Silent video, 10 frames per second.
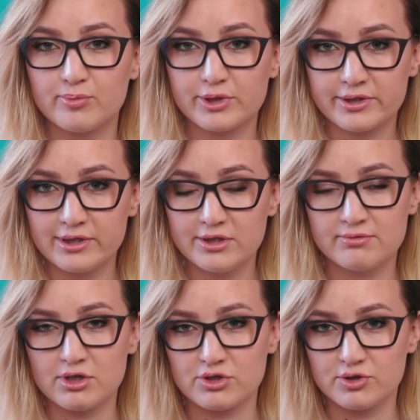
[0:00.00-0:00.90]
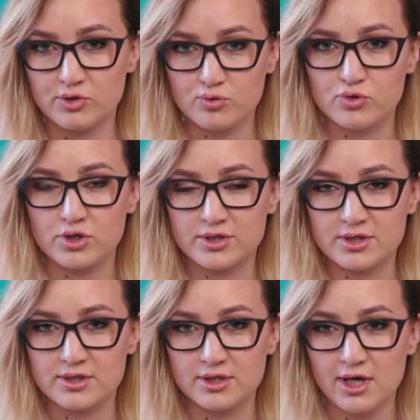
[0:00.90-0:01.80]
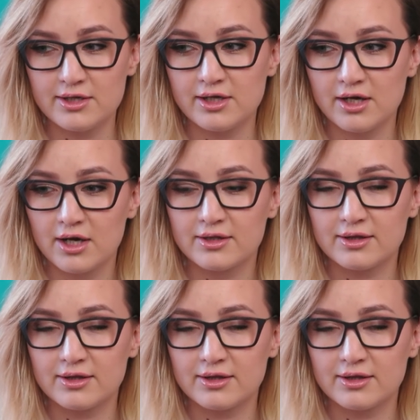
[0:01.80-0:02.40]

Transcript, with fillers: продлить ваше текущее состояние